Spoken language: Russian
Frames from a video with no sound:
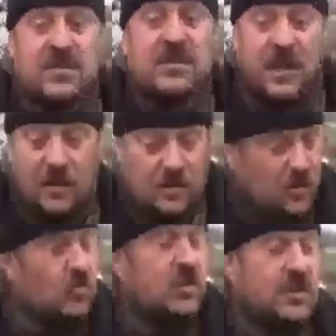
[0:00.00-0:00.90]
Не знаю,
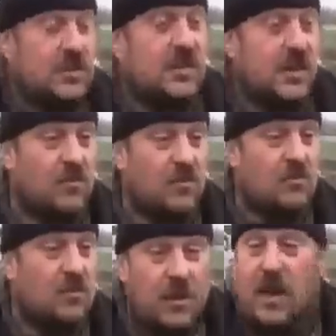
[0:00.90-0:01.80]
откуда, не
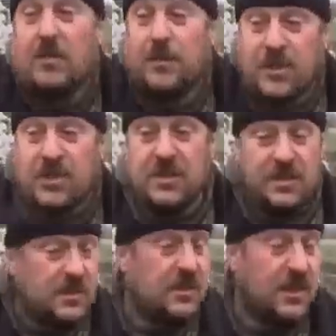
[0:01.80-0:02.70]
знаю, как пришли,
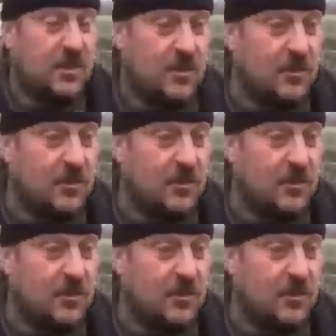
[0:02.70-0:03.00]
не знаю.